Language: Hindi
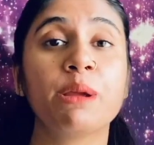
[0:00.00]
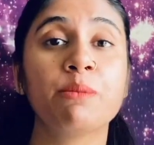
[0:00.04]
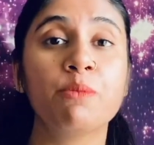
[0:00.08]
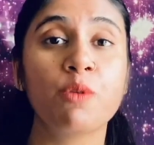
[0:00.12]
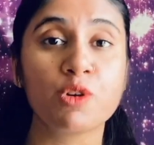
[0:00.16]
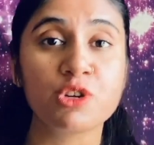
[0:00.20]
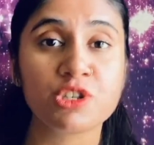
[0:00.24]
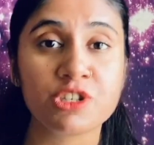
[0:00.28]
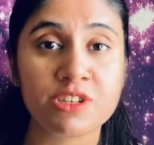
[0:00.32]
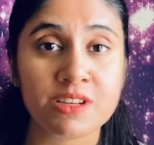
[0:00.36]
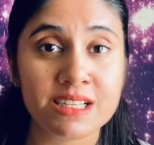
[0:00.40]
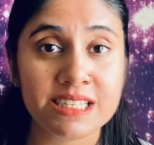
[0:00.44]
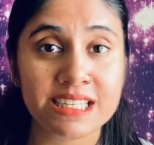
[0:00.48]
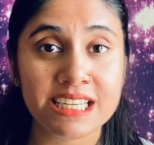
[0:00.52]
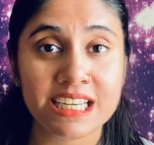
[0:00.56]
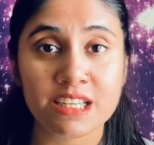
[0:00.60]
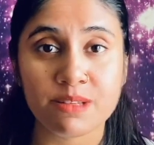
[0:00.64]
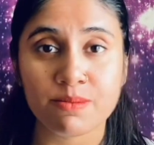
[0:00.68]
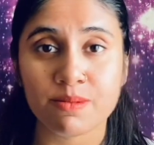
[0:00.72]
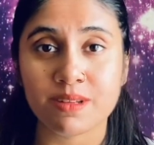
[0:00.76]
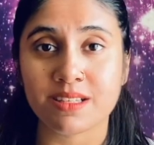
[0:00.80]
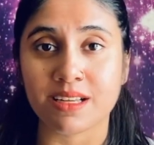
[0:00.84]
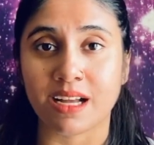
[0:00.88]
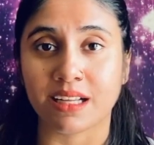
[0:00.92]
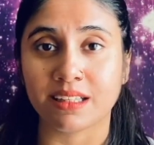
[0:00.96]
इमोशनल सीन्स
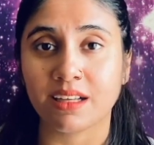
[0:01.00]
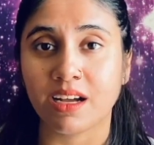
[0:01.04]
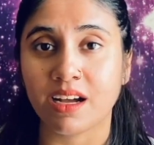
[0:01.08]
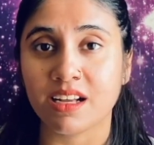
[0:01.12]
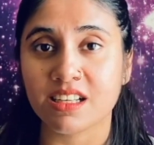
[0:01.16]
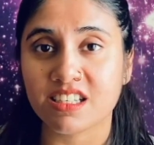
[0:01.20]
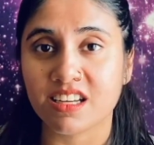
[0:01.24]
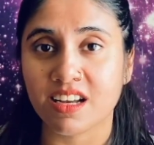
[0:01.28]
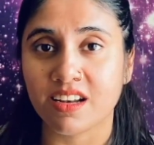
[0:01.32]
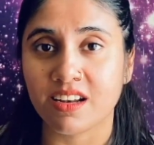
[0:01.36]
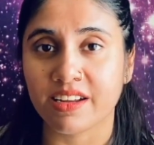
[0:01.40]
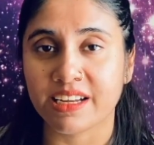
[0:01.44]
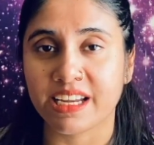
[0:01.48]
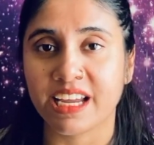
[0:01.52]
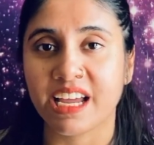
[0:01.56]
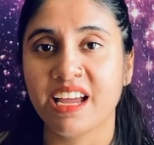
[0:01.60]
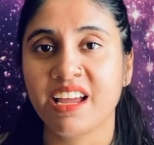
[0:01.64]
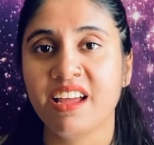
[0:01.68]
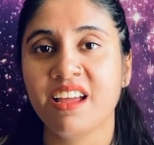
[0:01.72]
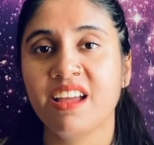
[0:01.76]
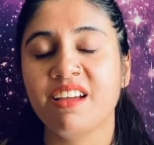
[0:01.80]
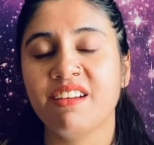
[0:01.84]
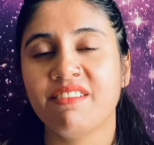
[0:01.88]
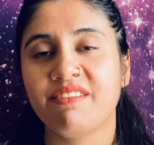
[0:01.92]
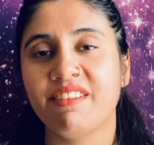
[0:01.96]
में ज़्यादा अच्छे लगे
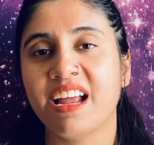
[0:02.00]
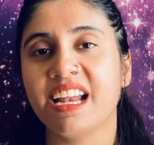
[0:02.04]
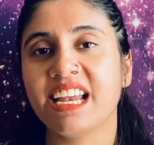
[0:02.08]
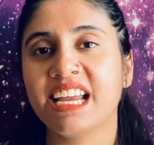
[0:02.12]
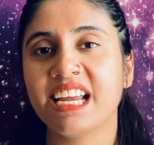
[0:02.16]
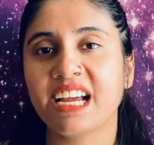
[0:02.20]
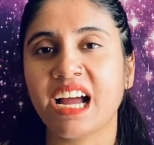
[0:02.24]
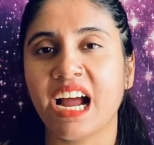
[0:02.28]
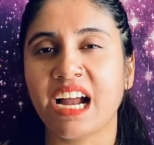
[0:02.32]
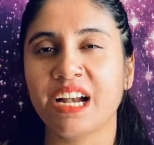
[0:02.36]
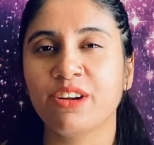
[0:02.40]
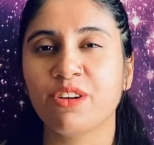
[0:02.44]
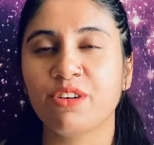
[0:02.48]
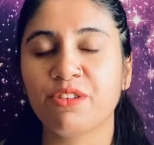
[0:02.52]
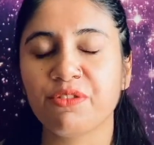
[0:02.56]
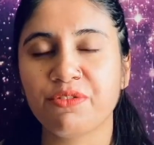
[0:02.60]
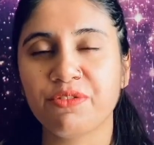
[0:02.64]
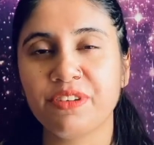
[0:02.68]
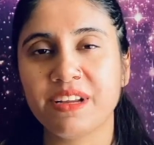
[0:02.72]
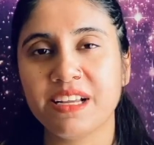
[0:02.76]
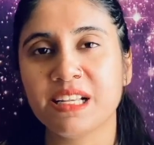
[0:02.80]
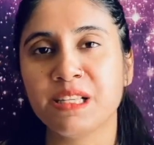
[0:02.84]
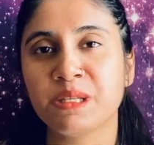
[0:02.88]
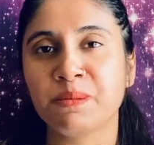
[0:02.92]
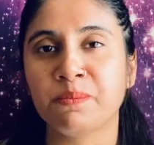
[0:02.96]
वेर ही काइंड ऑफ
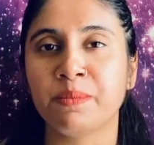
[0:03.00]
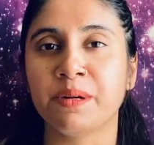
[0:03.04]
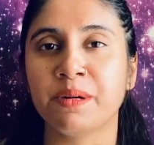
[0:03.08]
फील्स